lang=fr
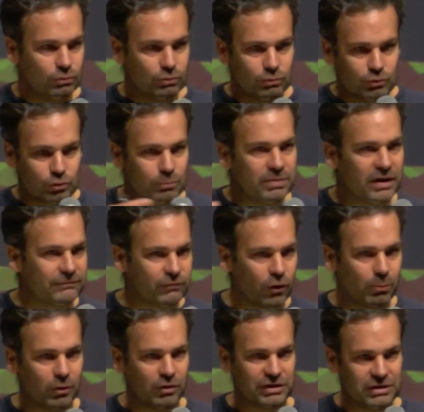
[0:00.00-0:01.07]
d'une
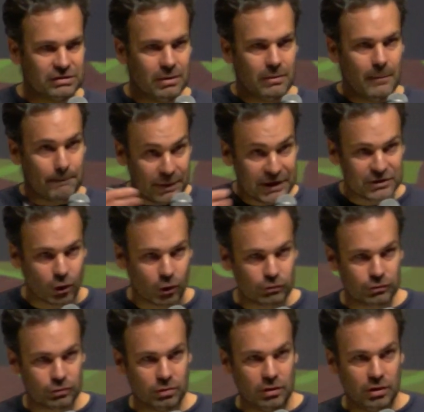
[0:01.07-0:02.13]
plateforme en ligne
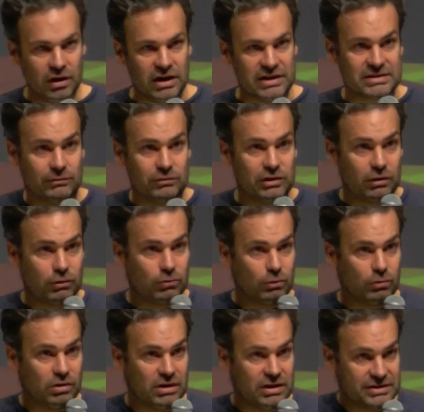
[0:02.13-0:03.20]
payante. Et ça veut dire que
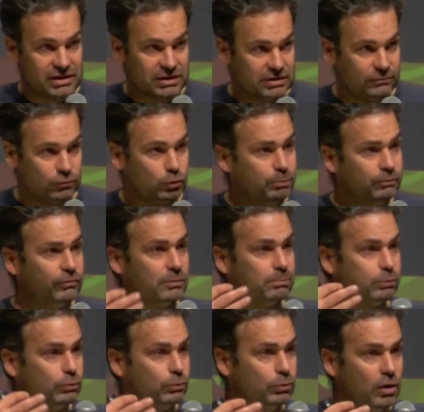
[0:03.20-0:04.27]
les individus ne pouvaient
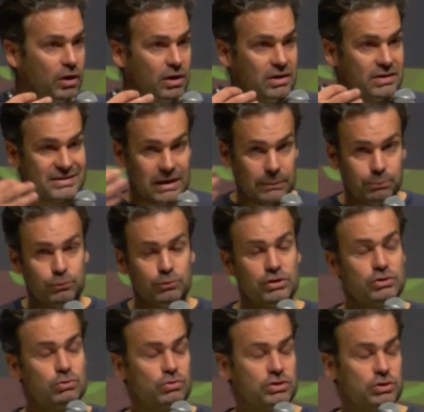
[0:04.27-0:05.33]
plus s'appuyer
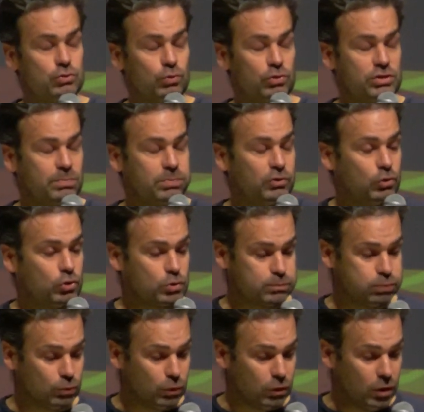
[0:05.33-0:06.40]
sur ces jurisprudences
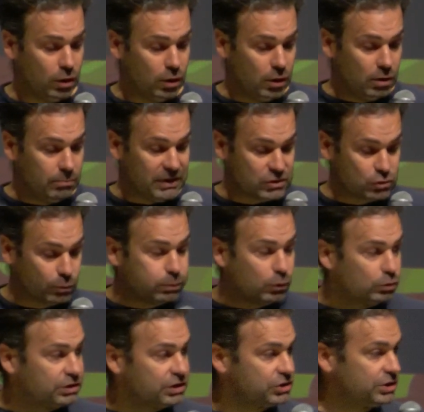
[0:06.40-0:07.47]
pour bah, se
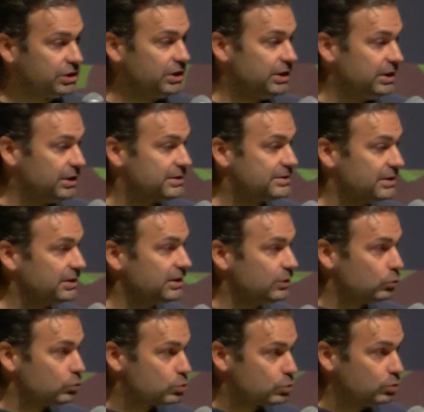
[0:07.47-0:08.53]
protéger et essayer
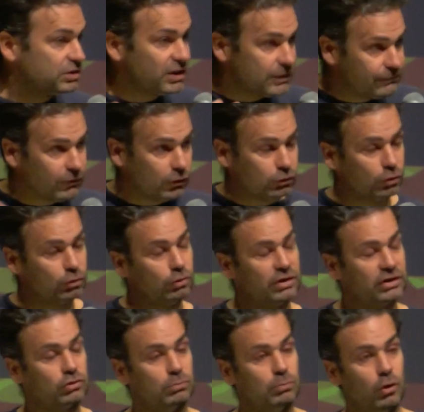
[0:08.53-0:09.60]
de se défendre
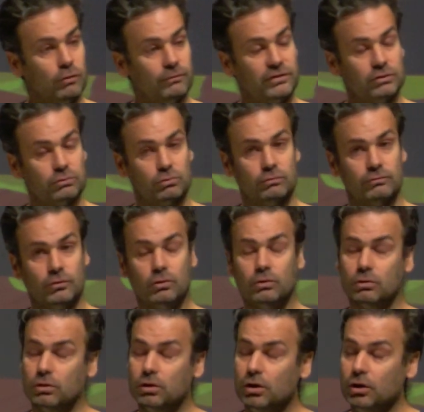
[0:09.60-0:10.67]
correctement en fait,
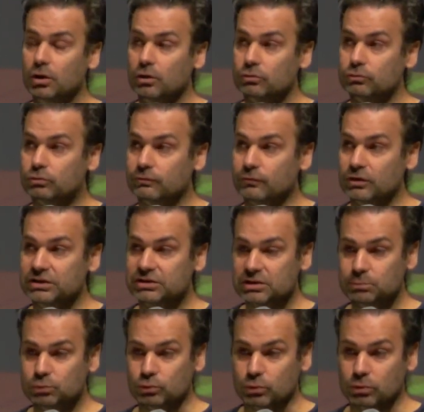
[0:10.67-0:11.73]
devant, euh, devant les
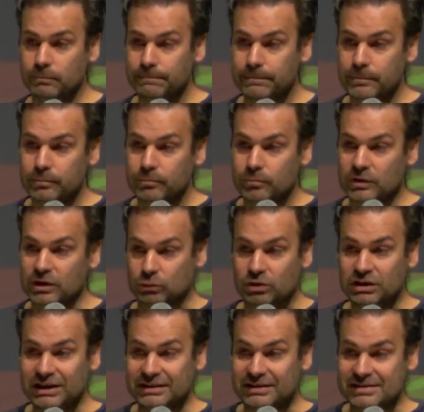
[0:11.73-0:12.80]
tribunaux. Et
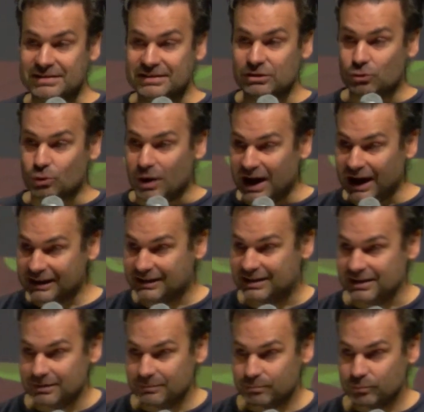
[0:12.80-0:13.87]
donc il a décidé de hacker